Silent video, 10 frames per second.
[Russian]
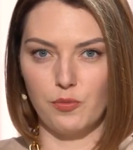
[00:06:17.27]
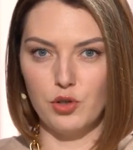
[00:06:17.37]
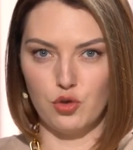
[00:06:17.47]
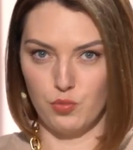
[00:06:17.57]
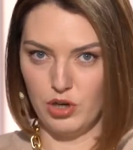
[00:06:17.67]
Мы
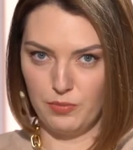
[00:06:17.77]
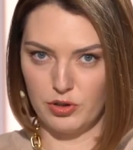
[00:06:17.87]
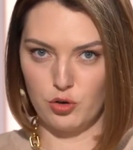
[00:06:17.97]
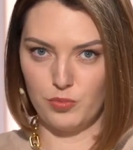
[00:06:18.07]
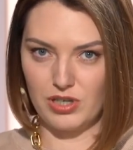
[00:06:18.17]
чуть более
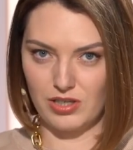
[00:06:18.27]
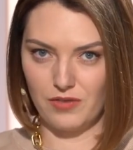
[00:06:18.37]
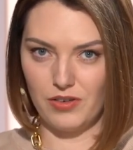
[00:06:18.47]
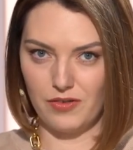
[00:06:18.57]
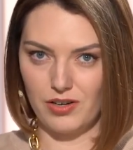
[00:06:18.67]
подробнее
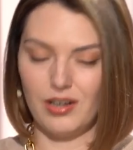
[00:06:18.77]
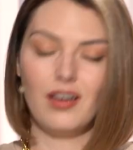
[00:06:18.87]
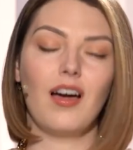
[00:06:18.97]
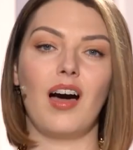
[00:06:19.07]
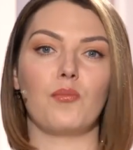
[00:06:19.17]
разговаривали
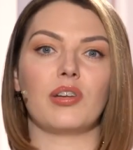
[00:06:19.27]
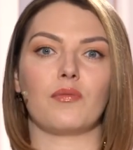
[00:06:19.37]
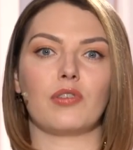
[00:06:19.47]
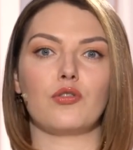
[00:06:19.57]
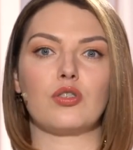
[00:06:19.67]
об
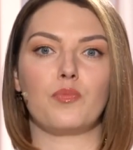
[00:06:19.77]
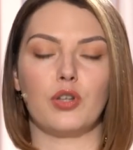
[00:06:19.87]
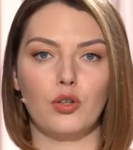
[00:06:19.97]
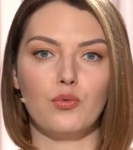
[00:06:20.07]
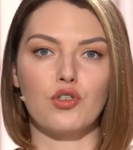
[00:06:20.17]
этом в одной из
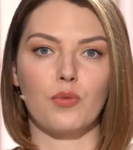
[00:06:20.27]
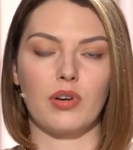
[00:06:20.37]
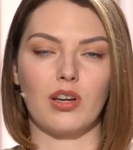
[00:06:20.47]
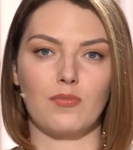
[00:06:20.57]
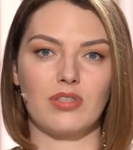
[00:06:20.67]
предыдущих
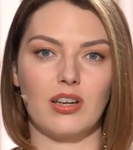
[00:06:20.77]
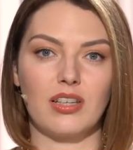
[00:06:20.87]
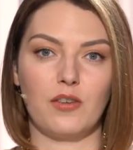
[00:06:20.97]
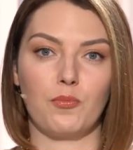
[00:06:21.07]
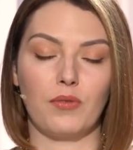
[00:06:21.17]
программ с
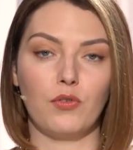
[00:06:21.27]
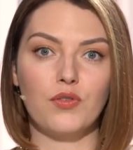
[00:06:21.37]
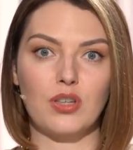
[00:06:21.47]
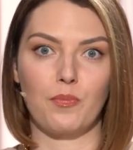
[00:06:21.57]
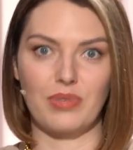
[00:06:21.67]
Алексеем Павловским.